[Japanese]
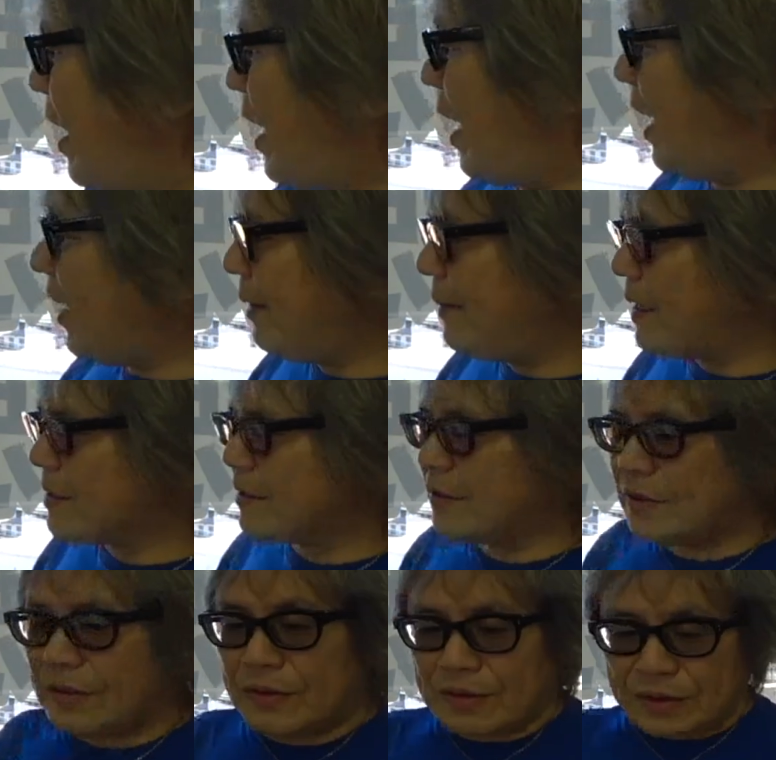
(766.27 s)
はいま
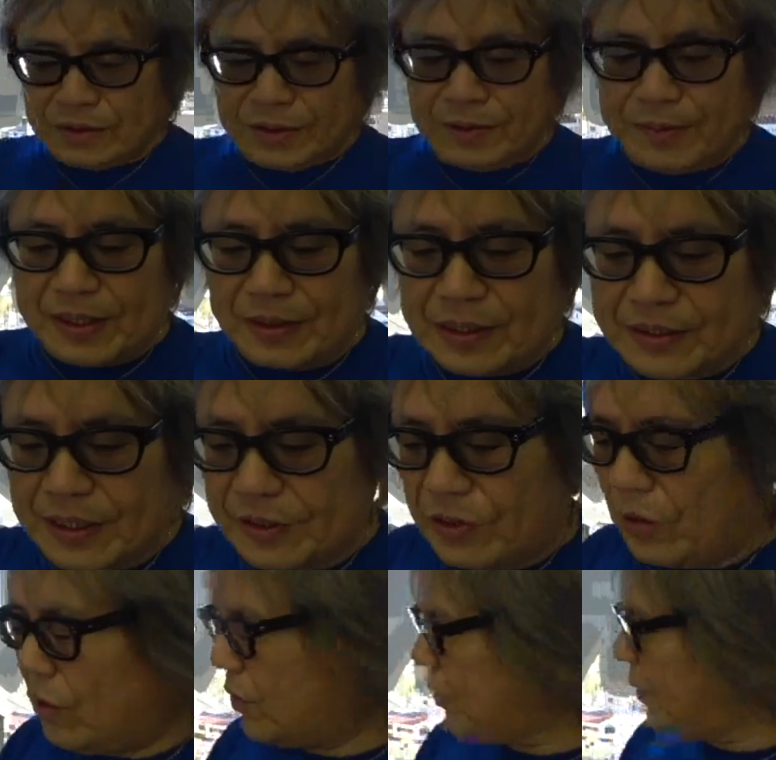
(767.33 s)
ず見てください
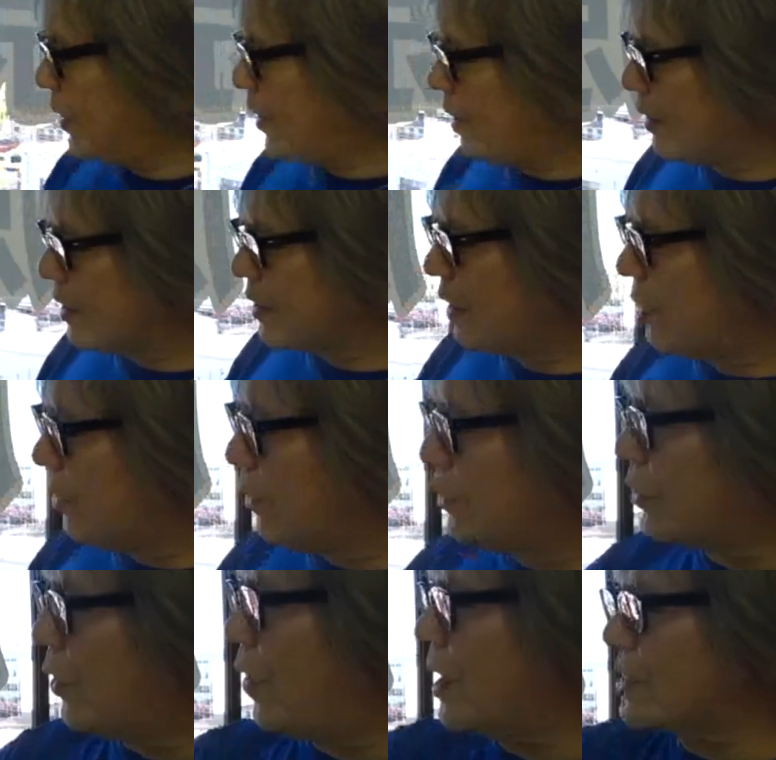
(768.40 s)
よく見てくださいこの
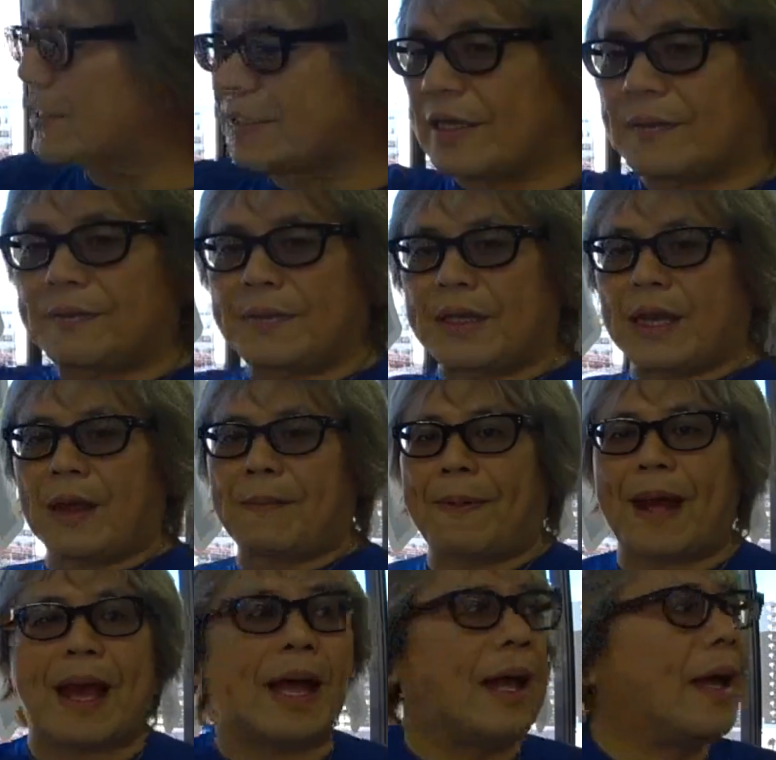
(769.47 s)
等圧線見れ
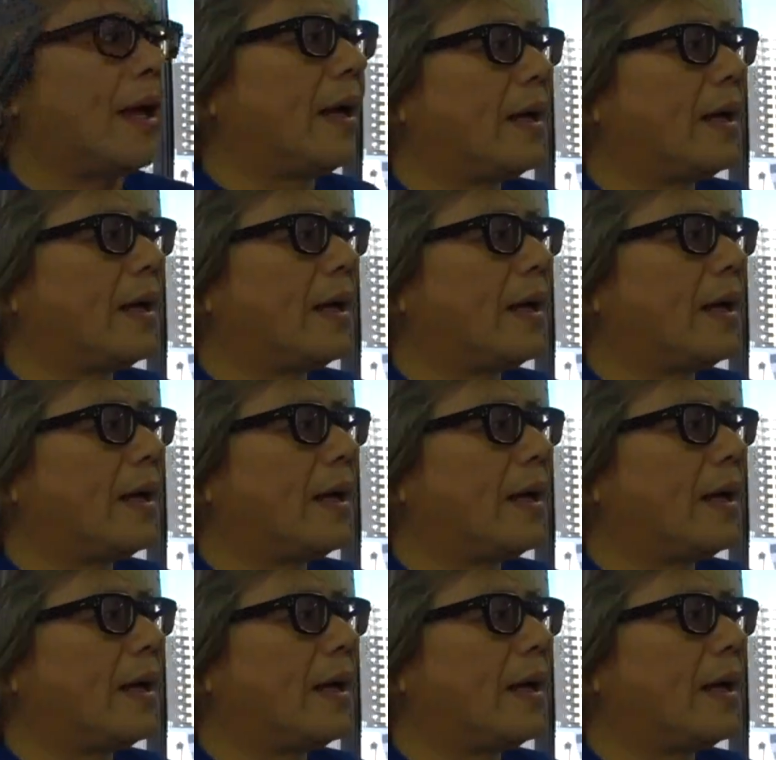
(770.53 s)
ば